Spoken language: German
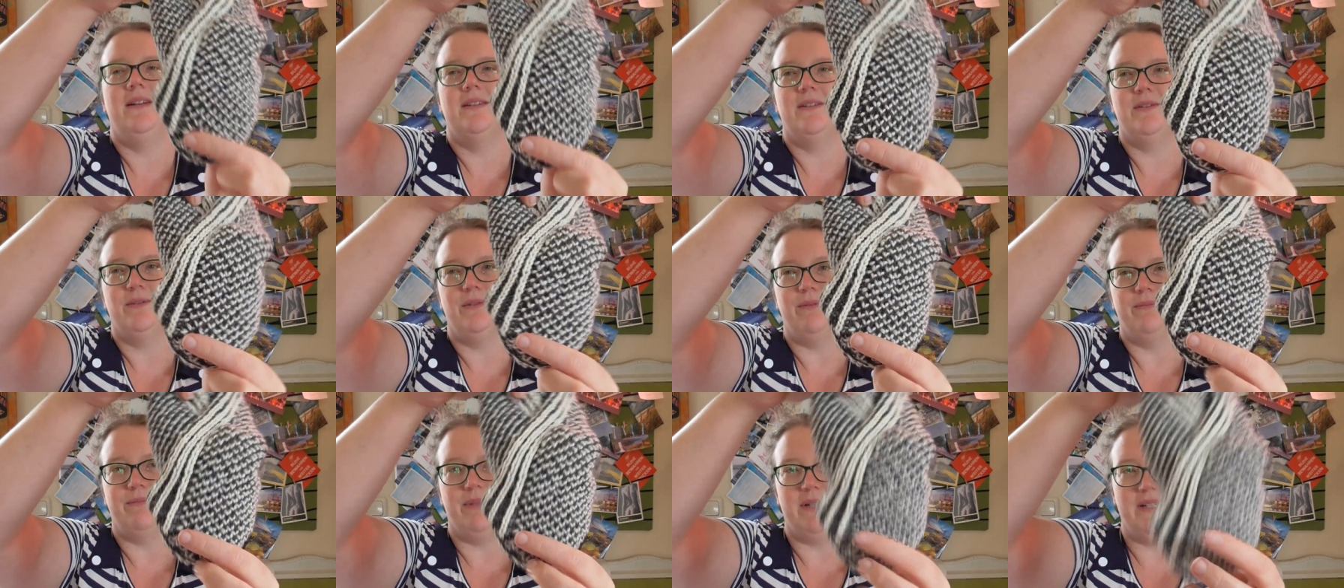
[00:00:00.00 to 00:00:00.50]
ach
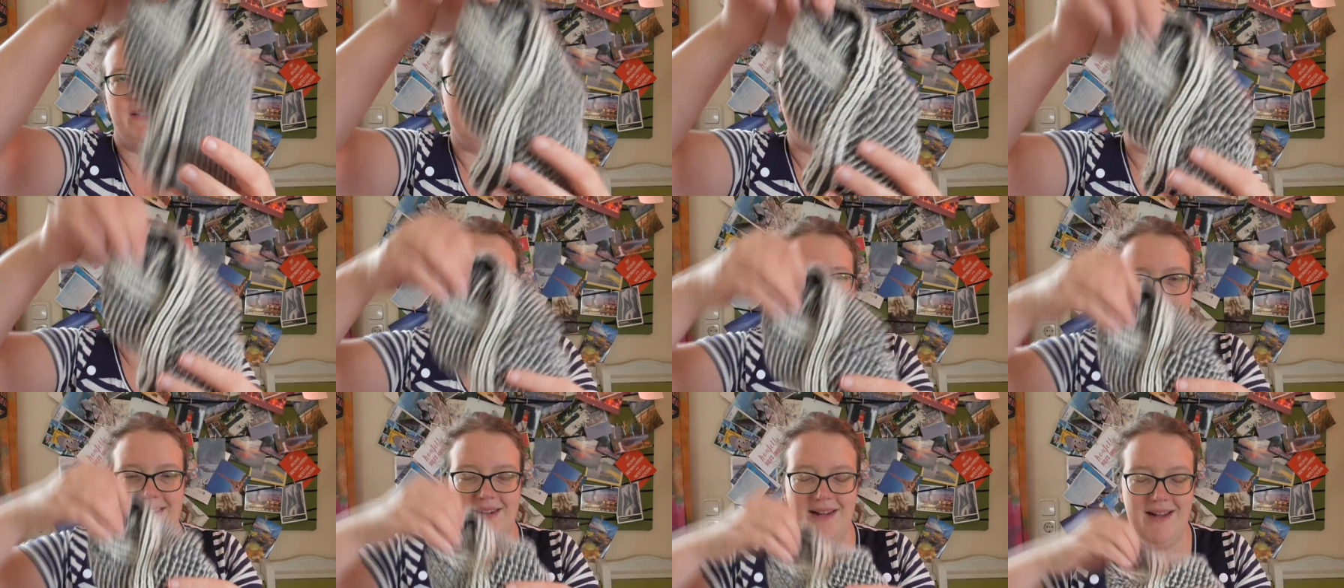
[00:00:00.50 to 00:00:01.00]
so ein
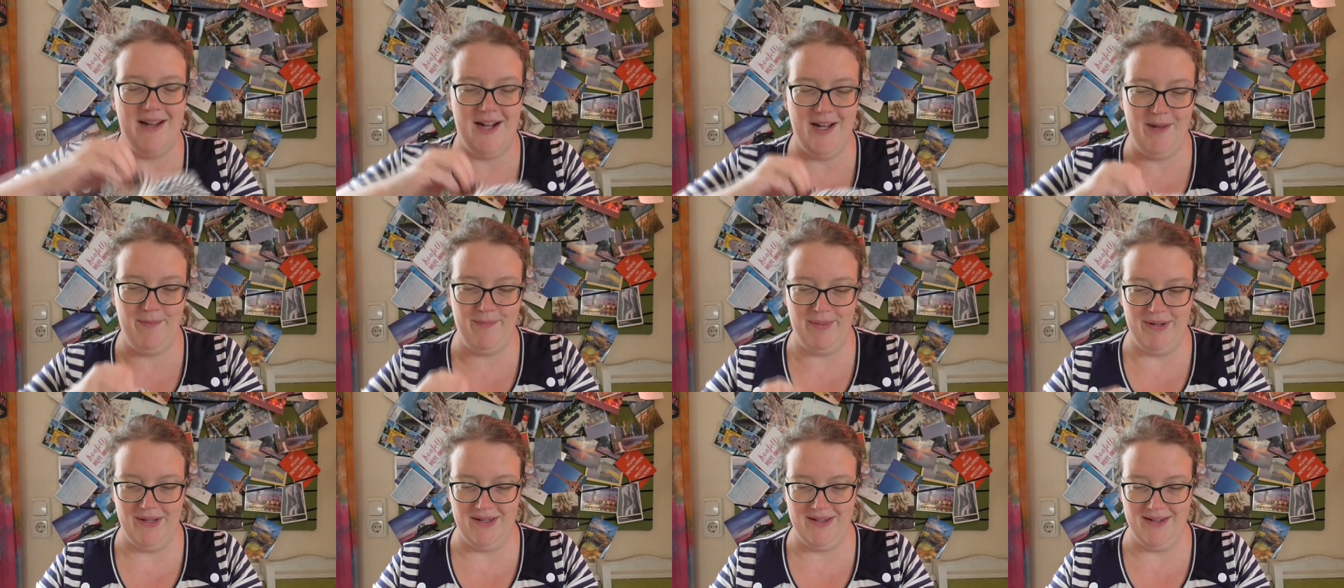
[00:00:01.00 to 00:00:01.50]
Patent, ein
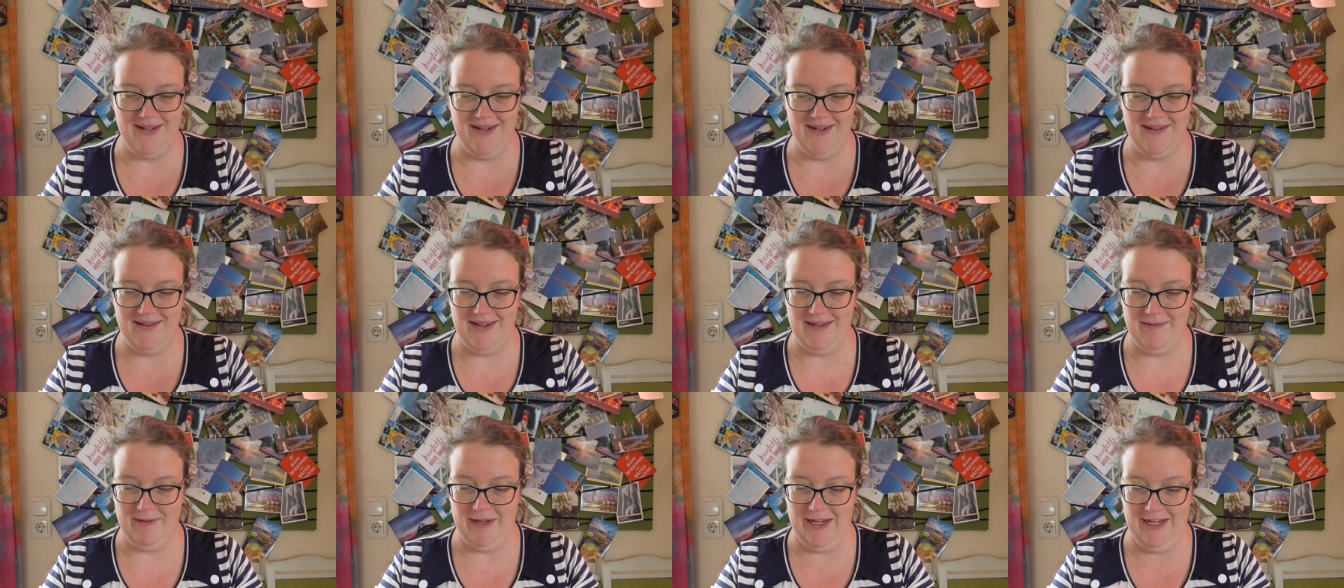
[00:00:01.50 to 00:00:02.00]

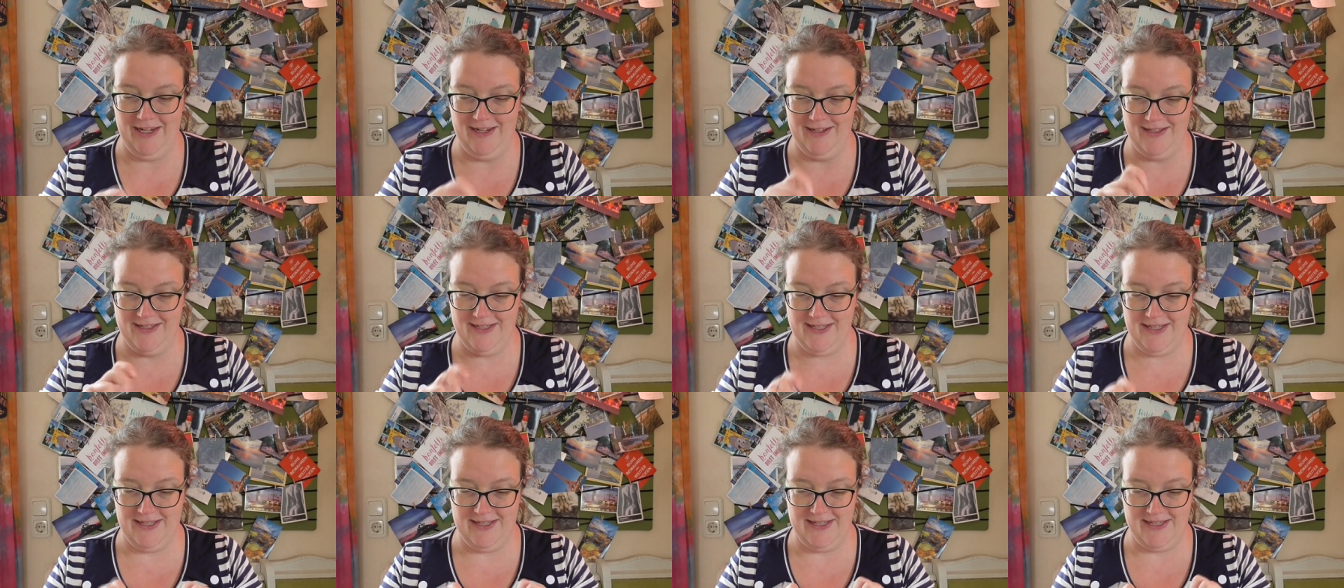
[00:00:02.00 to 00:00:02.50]
Halbpatent. In,
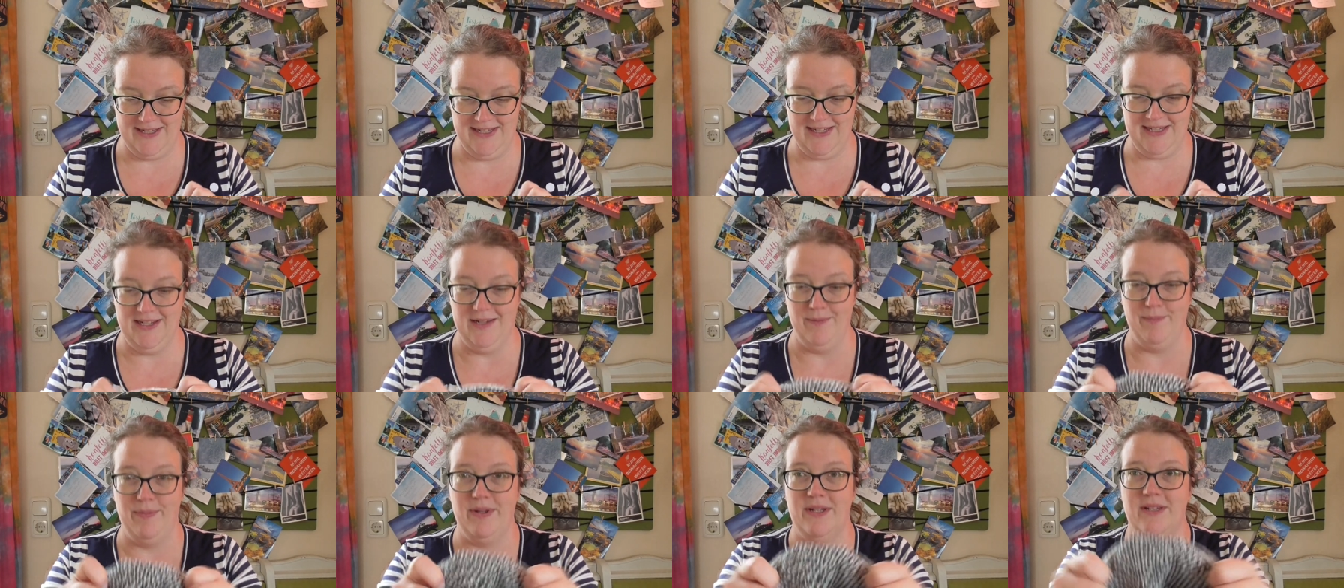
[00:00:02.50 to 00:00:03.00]
innen sieht es
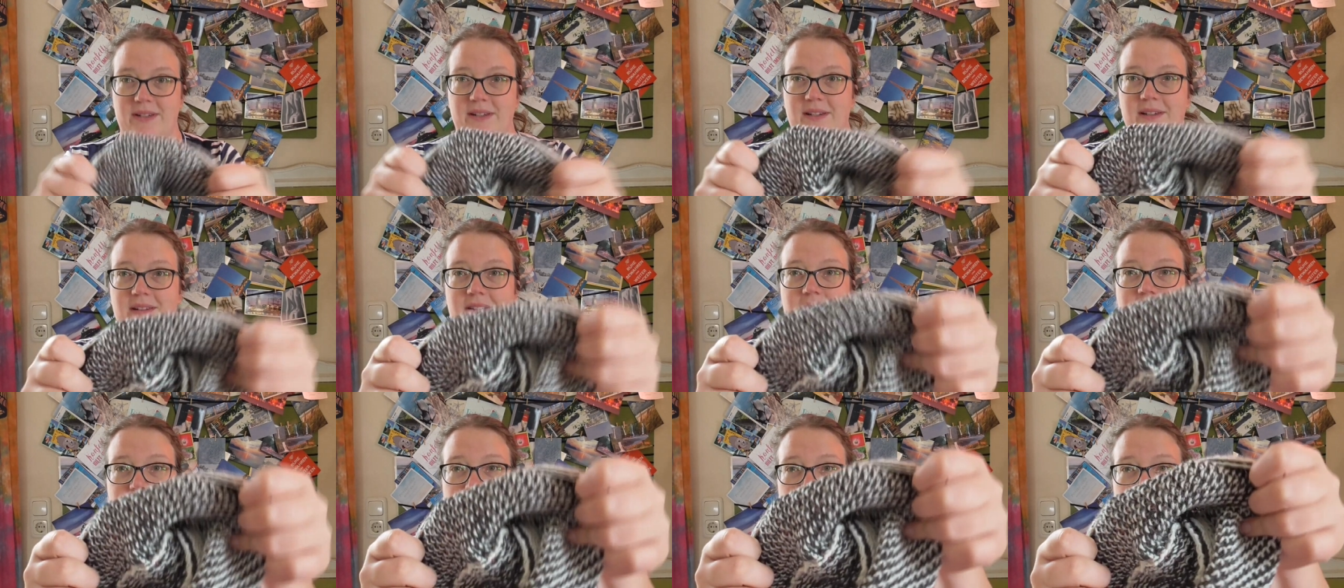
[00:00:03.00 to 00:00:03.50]
nicht nach
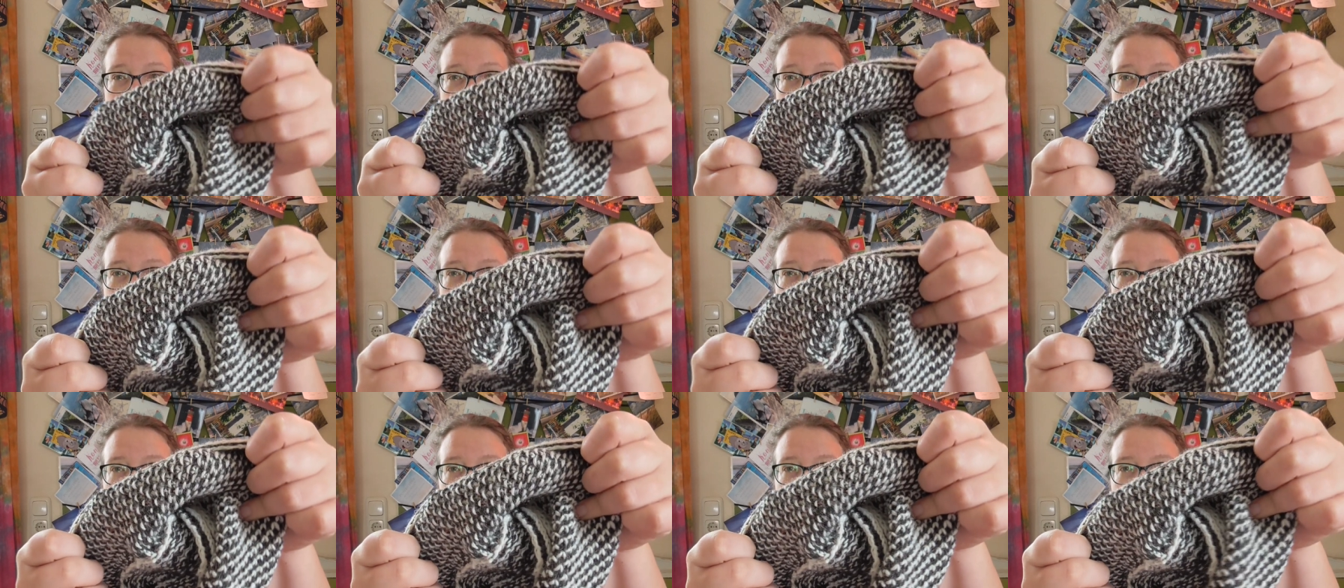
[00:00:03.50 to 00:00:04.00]
Patent
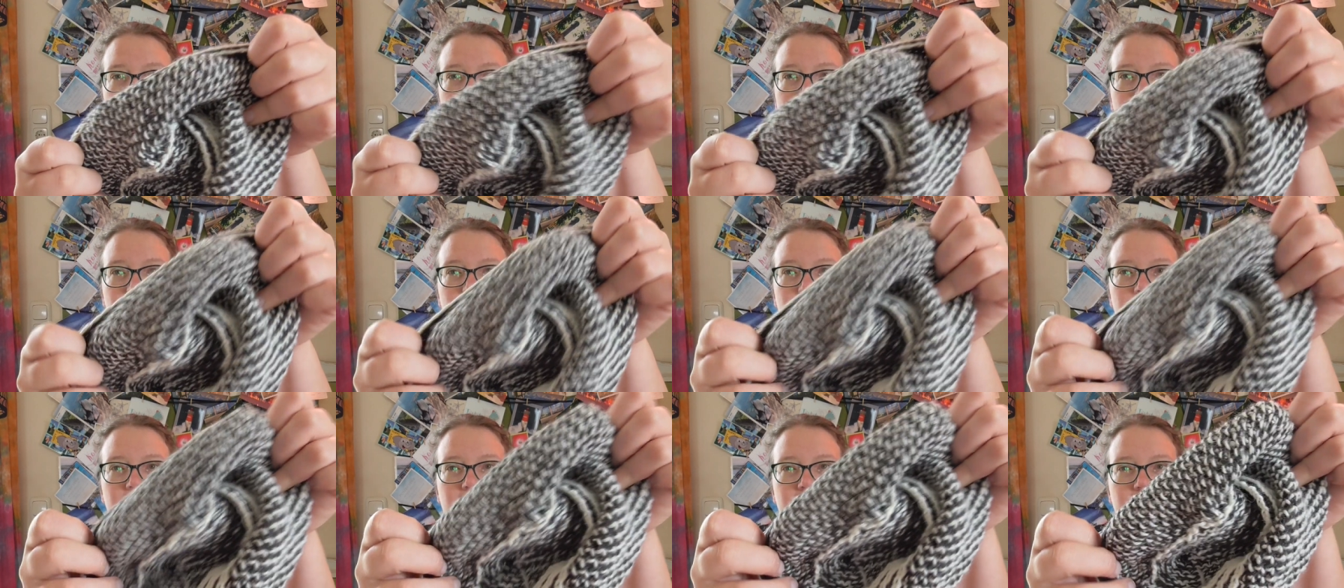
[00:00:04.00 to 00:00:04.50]
aus.
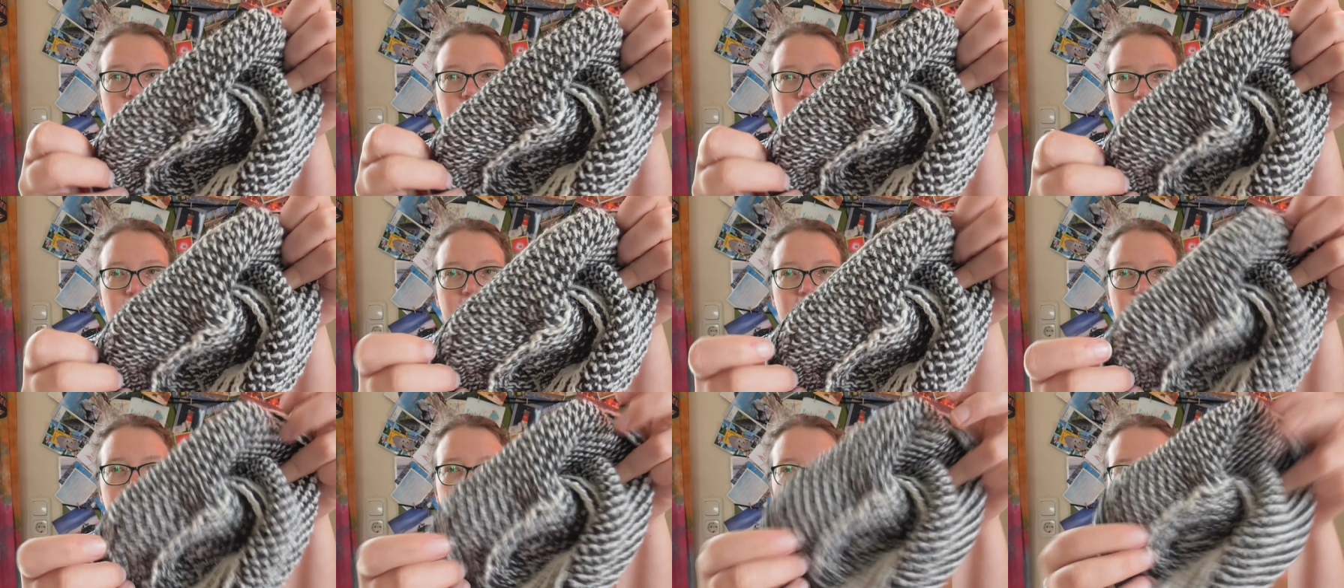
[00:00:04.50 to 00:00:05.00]

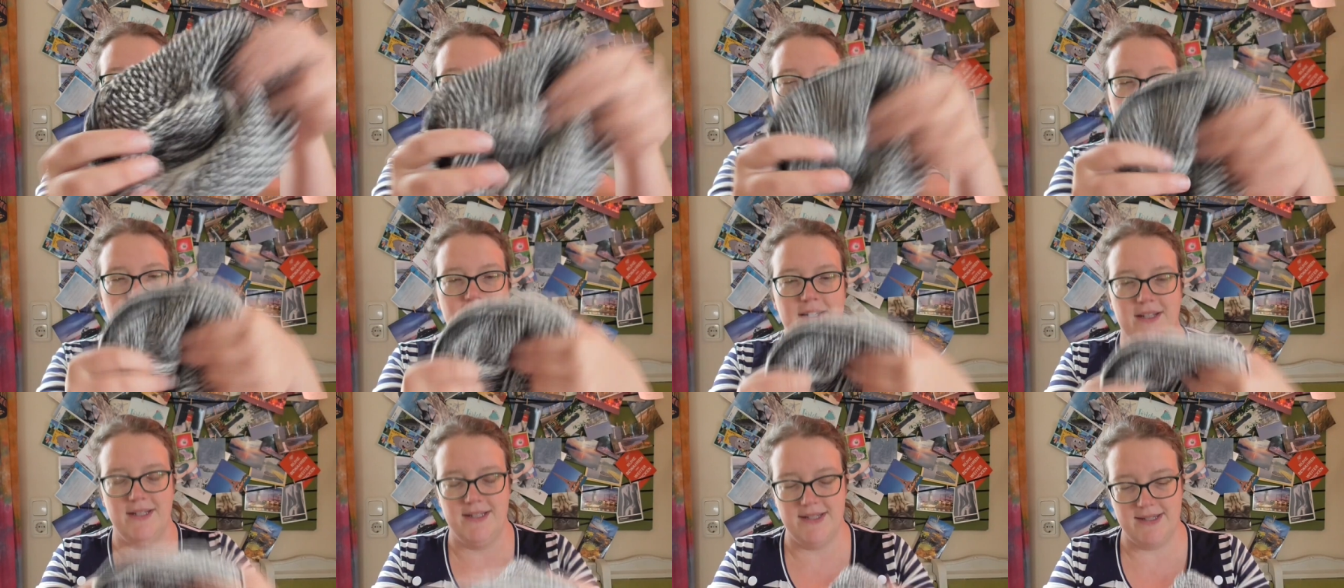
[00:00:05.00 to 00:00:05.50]
Also so ist die
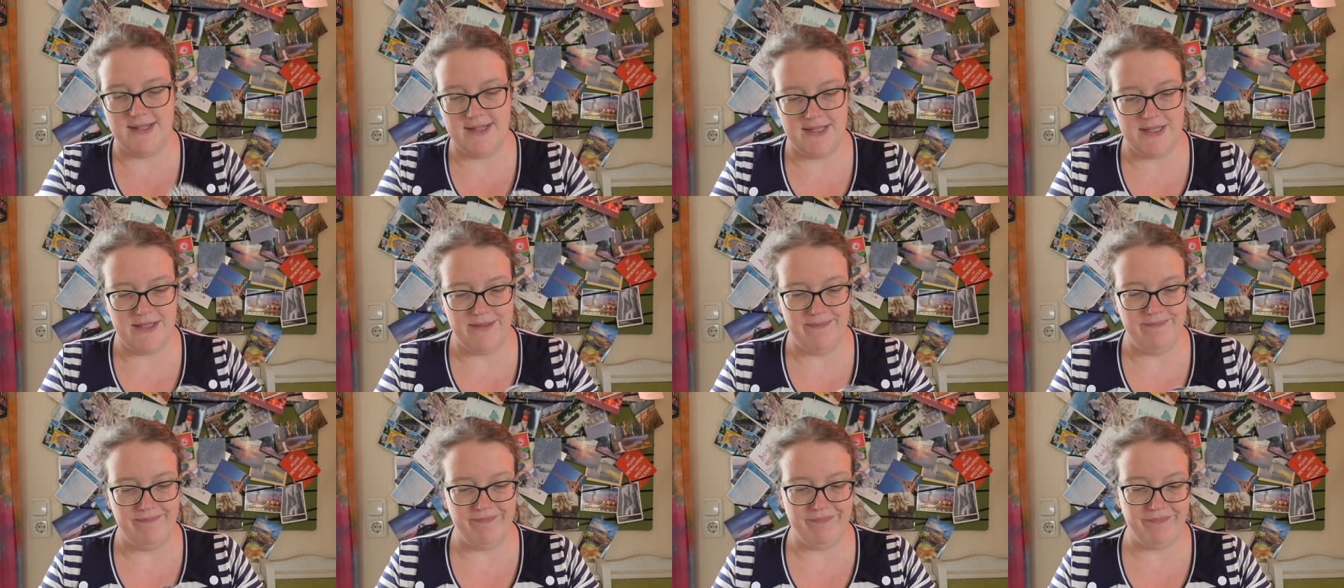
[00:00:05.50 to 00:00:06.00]

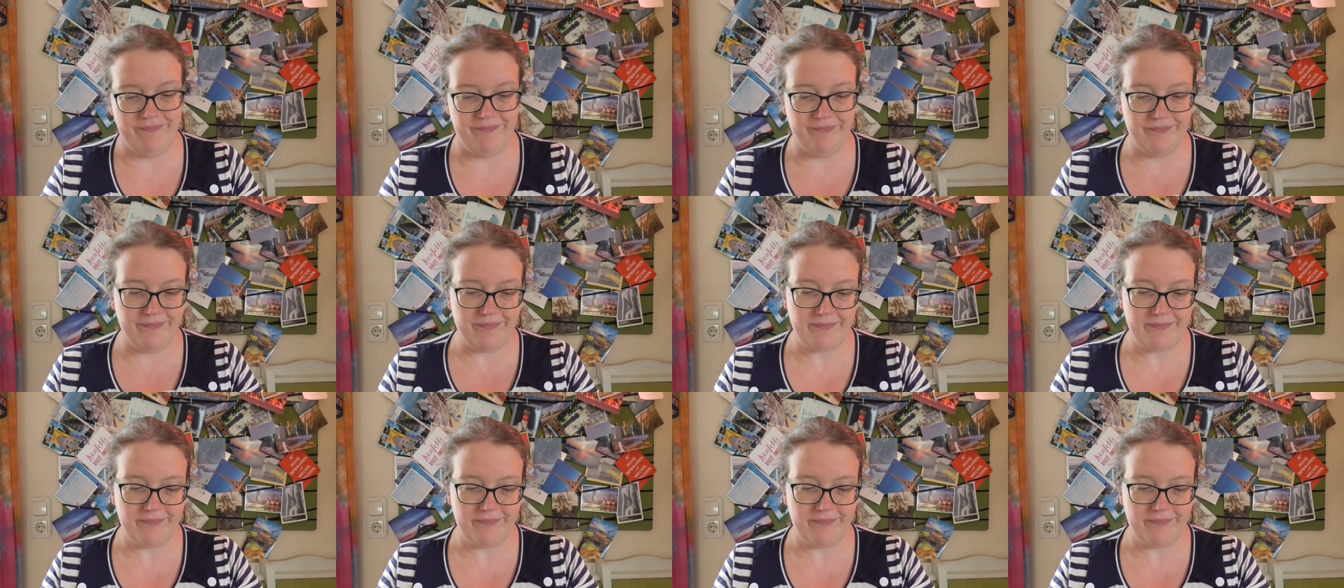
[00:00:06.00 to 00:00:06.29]
Innenansicht.